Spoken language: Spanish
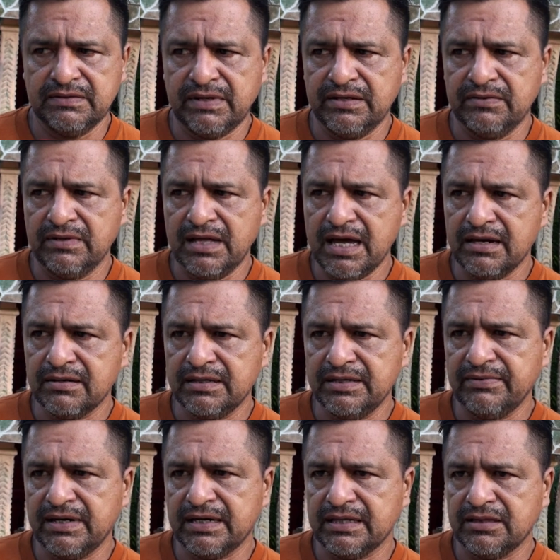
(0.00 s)
iba a ayudar,
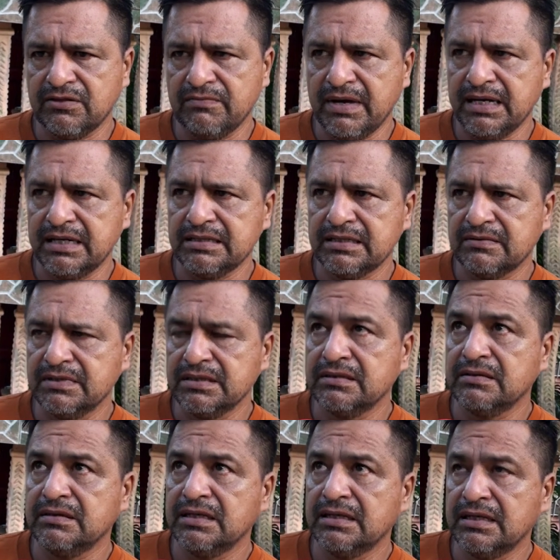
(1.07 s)
iba a retomar esa
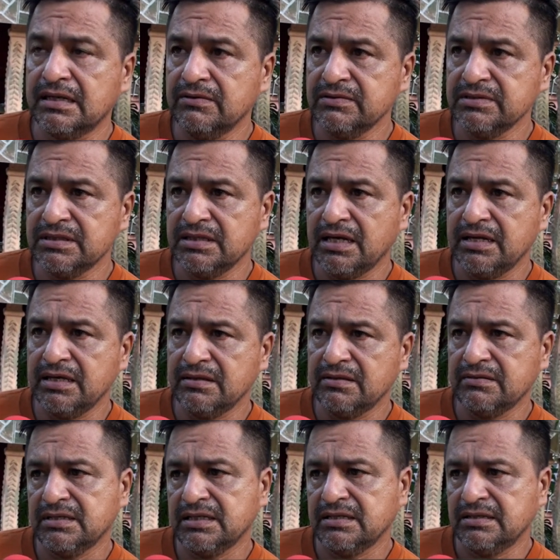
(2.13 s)
cuestión de la luz y ahí es
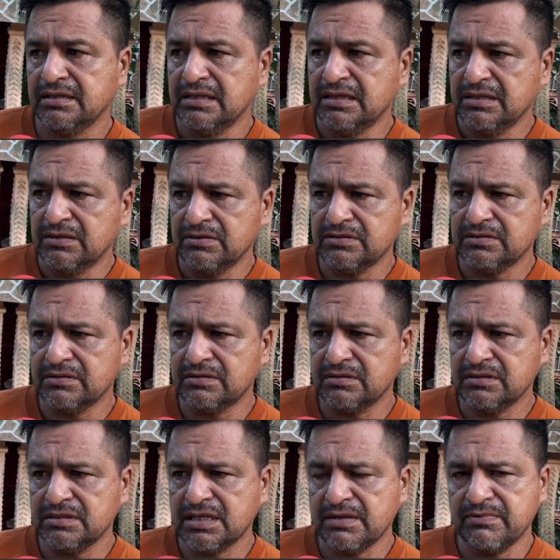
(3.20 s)
donde
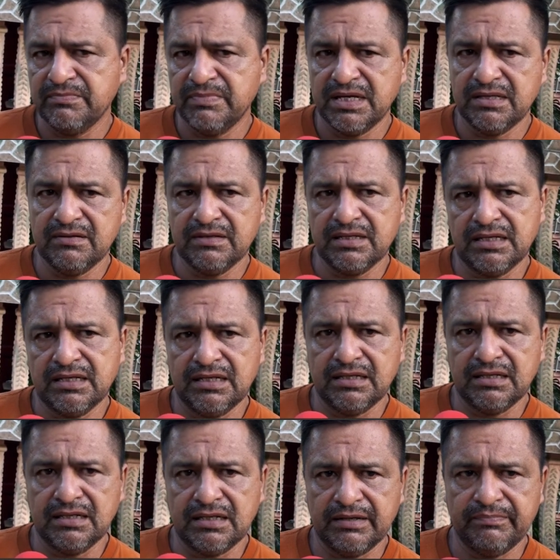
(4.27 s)
nosotros estamos viendo de
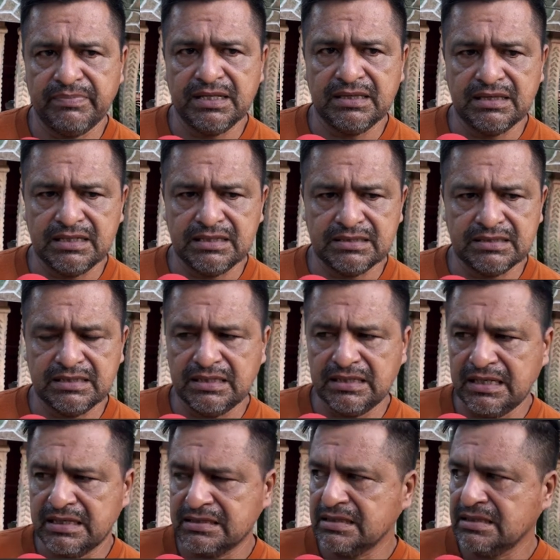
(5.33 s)
que de repente se
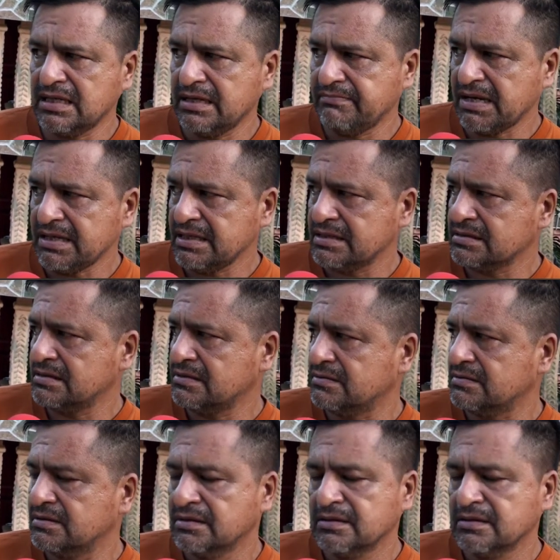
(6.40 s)
necesita más gestión.